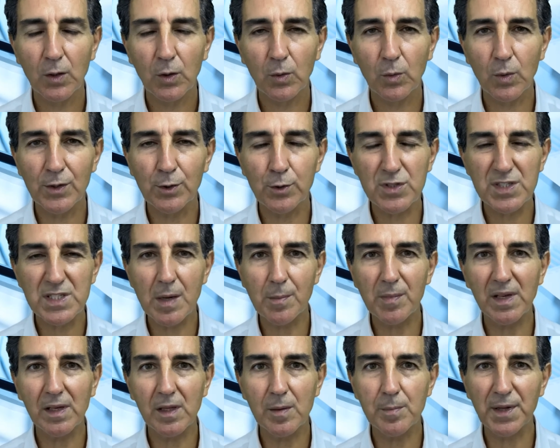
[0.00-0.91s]
Quando siamo
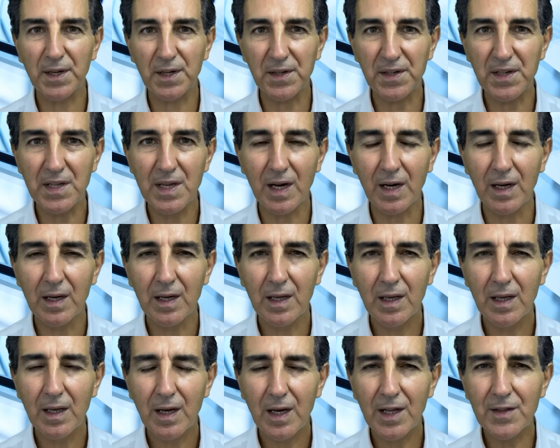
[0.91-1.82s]
in
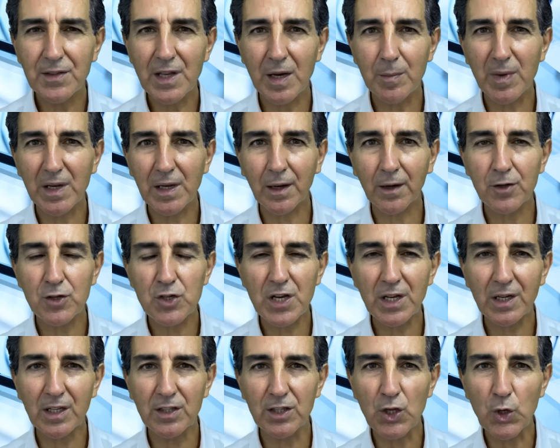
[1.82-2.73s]
libreria andiamo alla
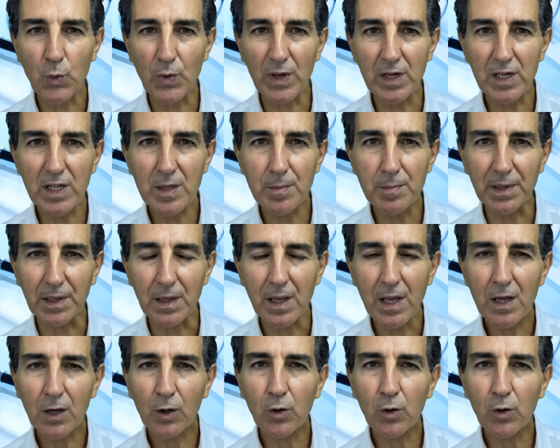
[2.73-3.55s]
ricerca di quei libri